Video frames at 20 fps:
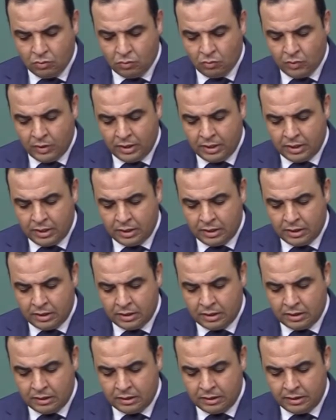
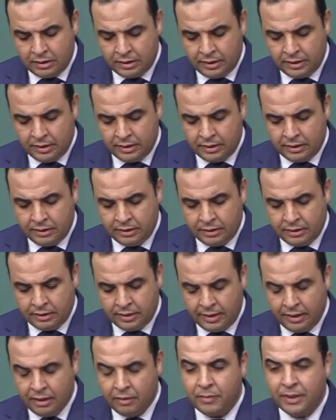ويعني
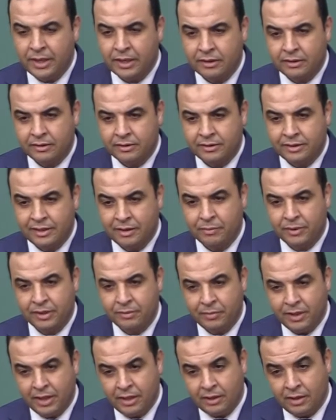علميا
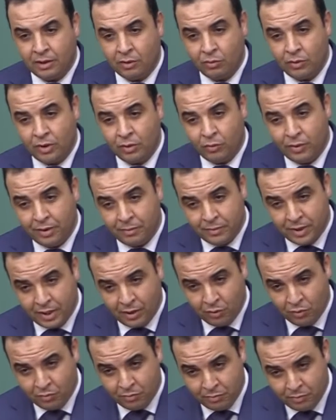ثابت بأنه لو لم
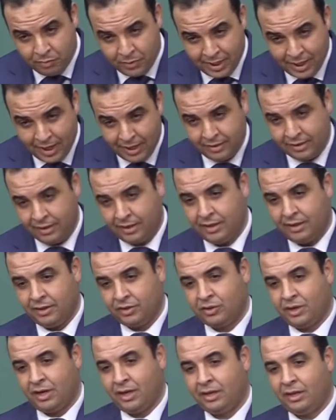نقم بهذه
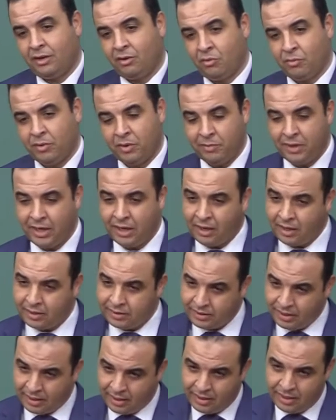الإجراءات اللي قمنا بها
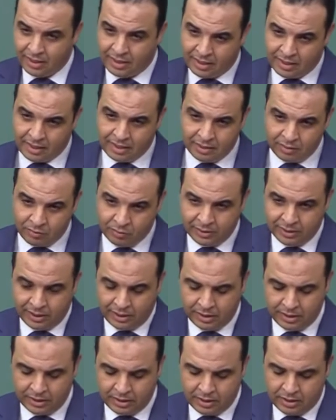لقدر الله لكان
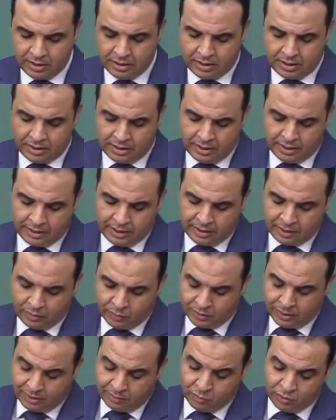الوضع لكان
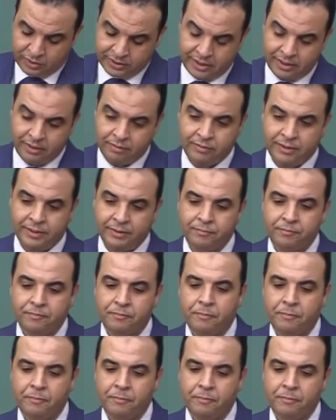الوضع مختلفا